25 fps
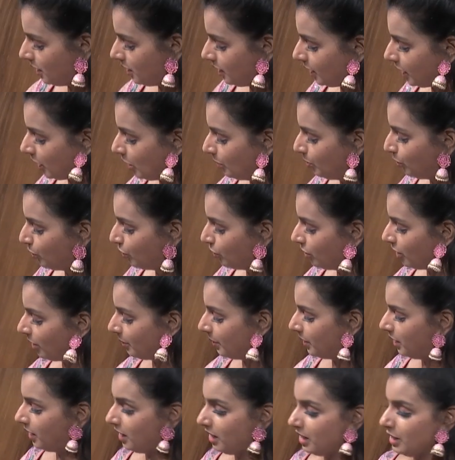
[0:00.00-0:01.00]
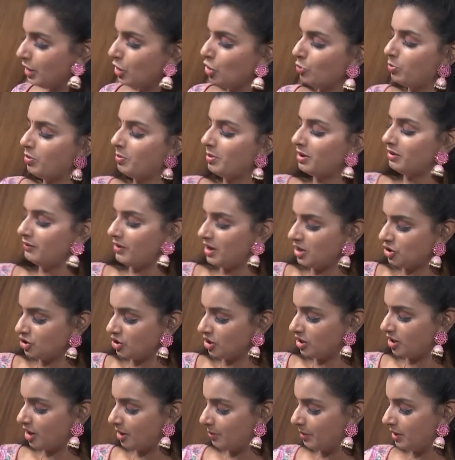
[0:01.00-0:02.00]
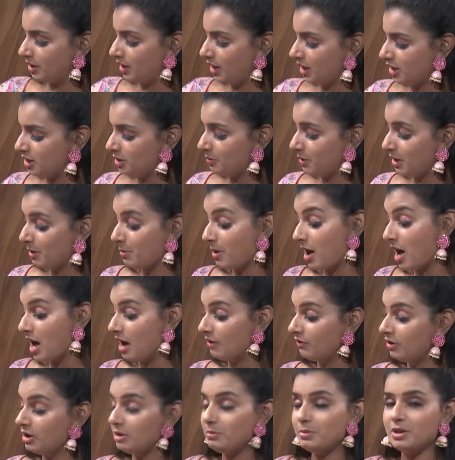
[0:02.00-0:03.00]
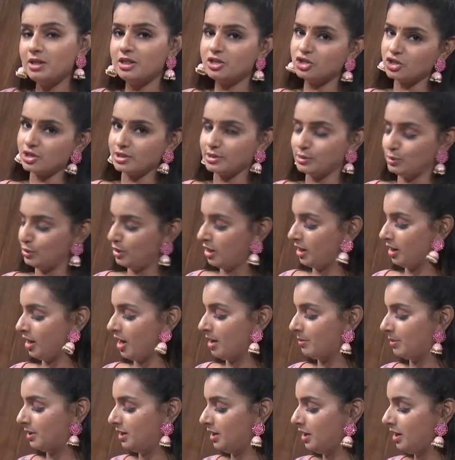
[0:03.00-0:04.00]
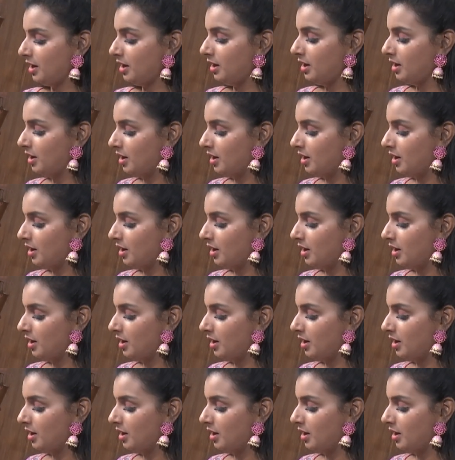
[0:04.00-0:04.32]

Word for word: ఇది కలుపుకుందామండి ఈలోపు మనం ఏం చేద్దామంటే ఇది మనం ఆవిరి మీద చేస్తున్నాం కాబట్టి